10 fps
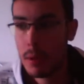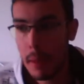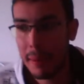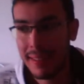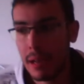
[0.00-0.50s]

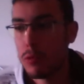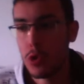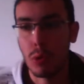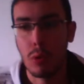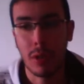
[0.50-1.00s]
Me parece
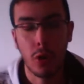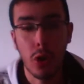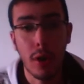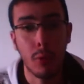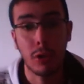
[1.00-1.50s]
absurdo. Cuando,
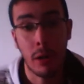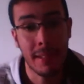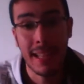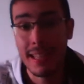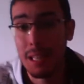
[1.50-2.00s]
cuando la
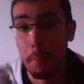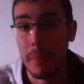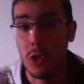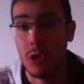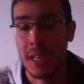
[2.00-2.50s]
mitad de estas
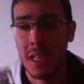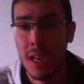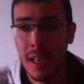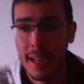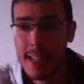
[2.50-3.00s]
personas,
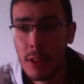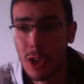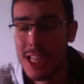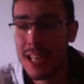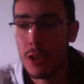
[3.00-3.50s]
que tanto
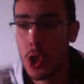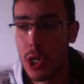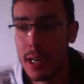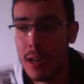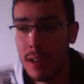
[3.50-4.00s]
que se
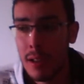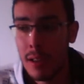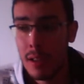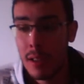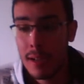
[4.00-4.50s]
ilusionan,
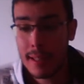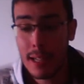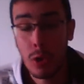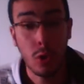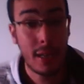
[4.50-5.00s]
que
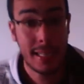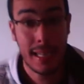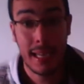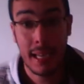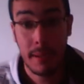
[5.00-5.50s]
tanto que
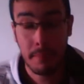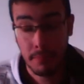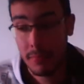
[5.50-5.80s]
se